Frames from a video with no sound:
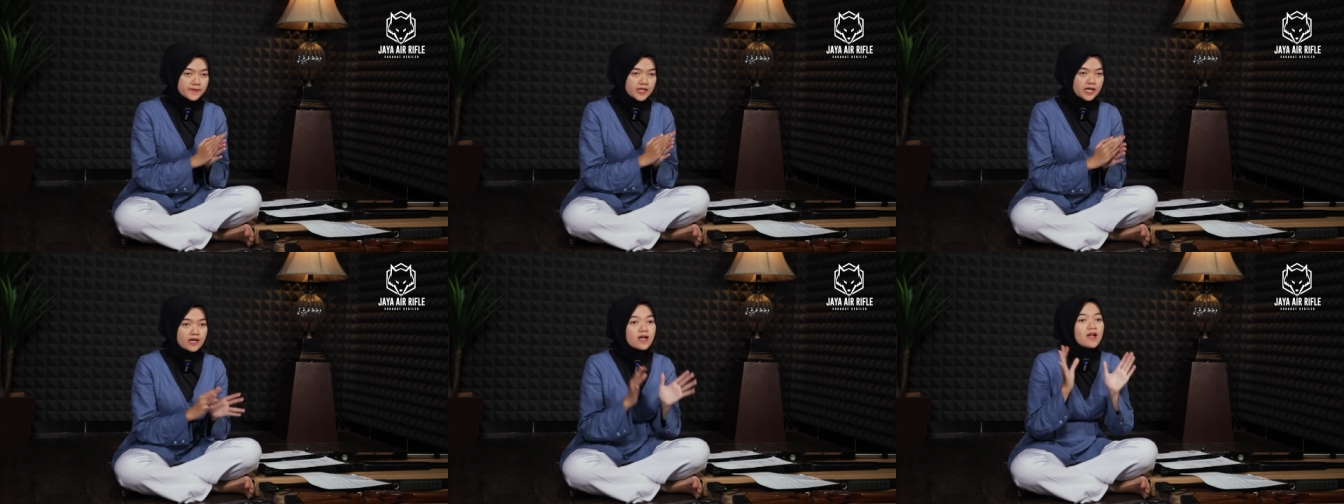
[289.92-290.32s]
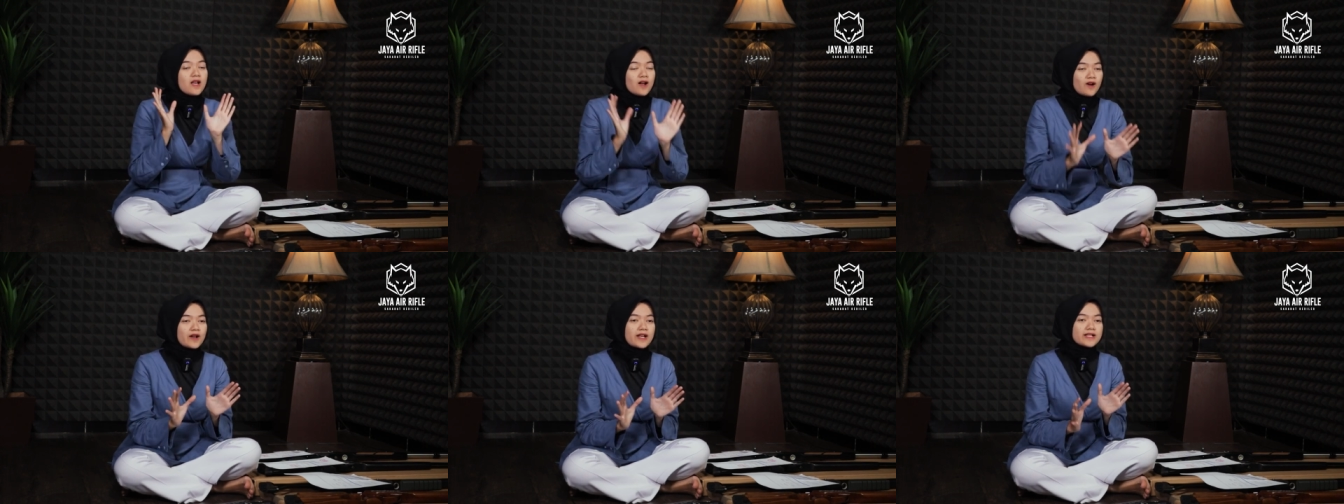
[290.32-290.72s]
Oke,
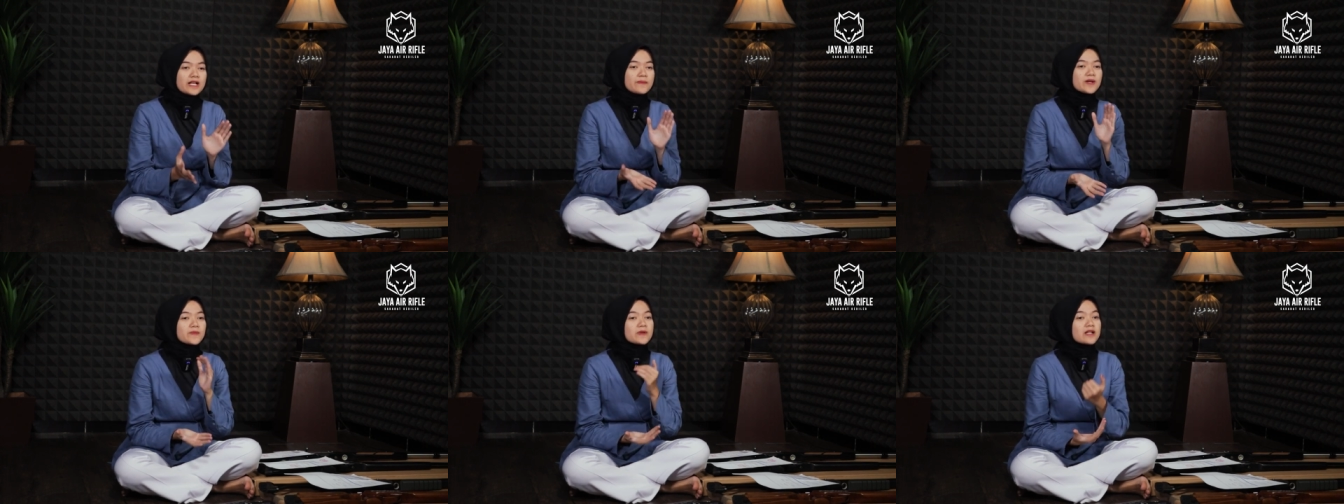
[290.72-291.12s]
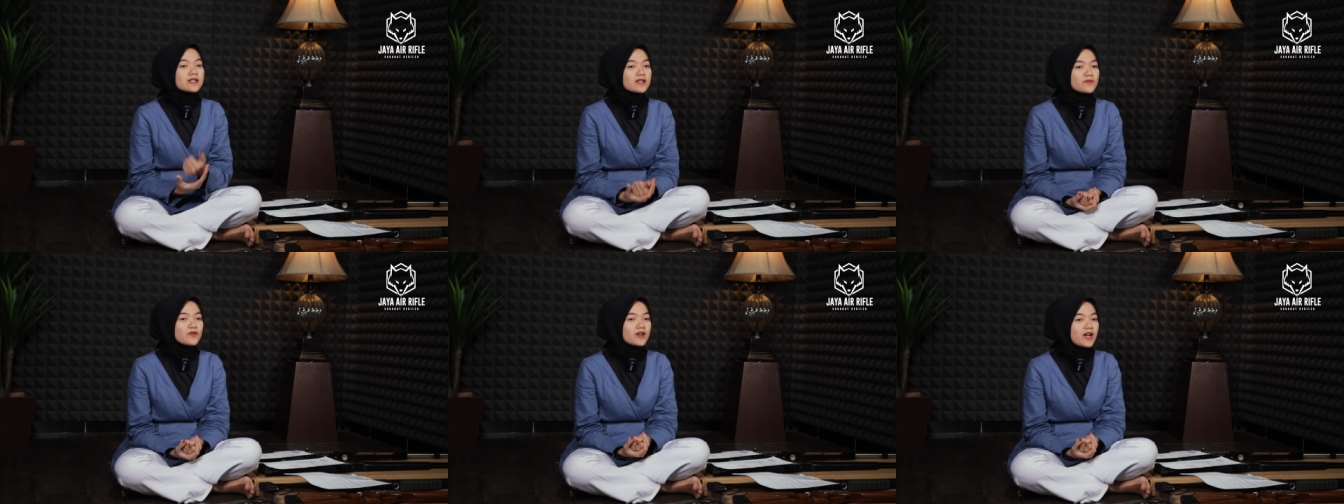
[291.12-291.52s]
oke sahabat bediler
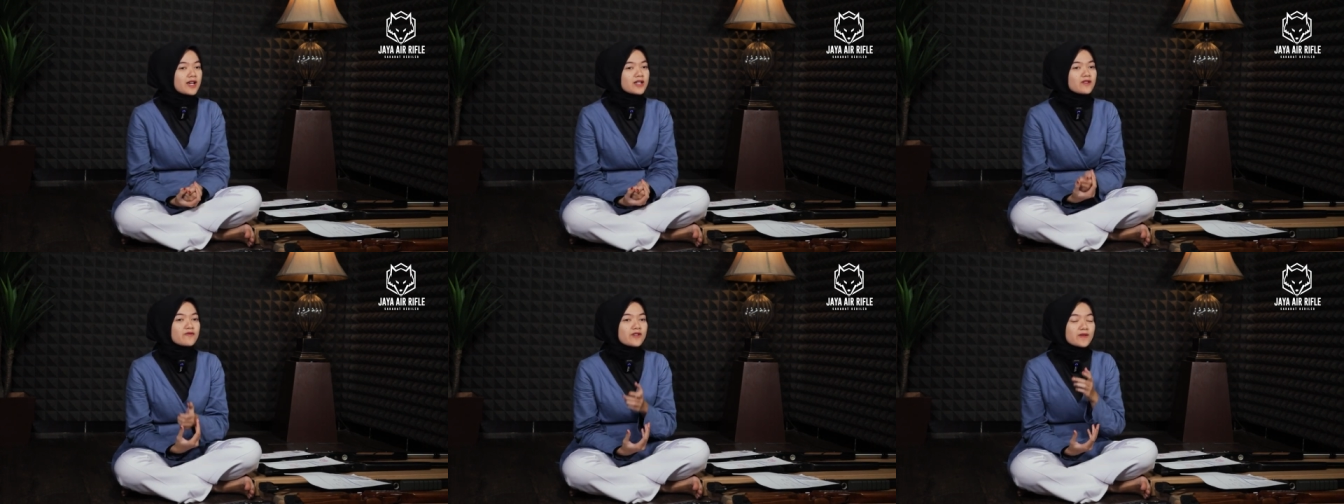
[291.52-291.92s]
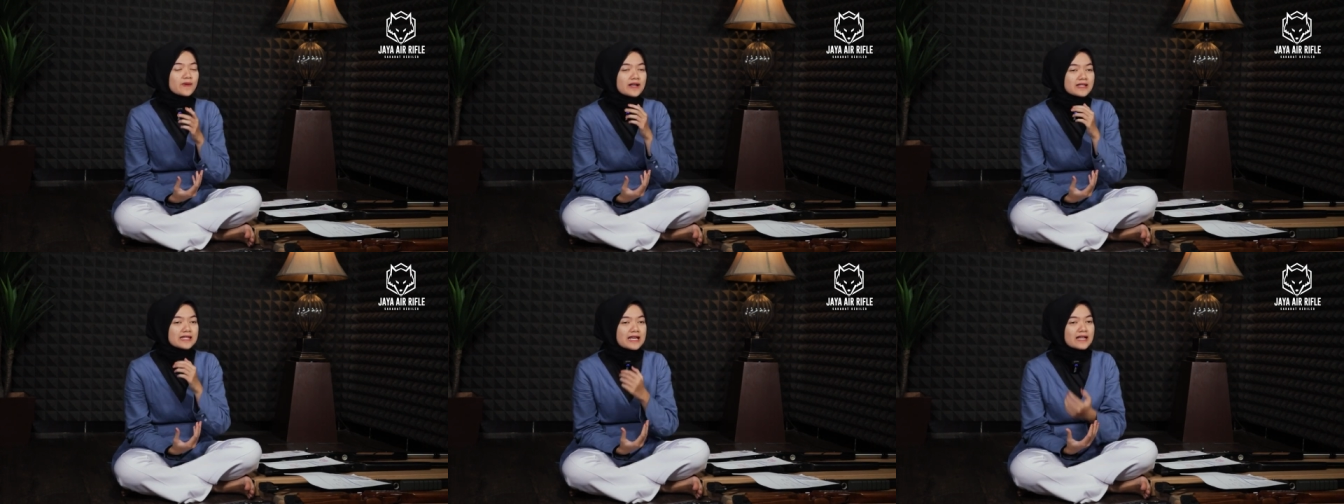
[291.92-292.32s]
semoga Semoga informasi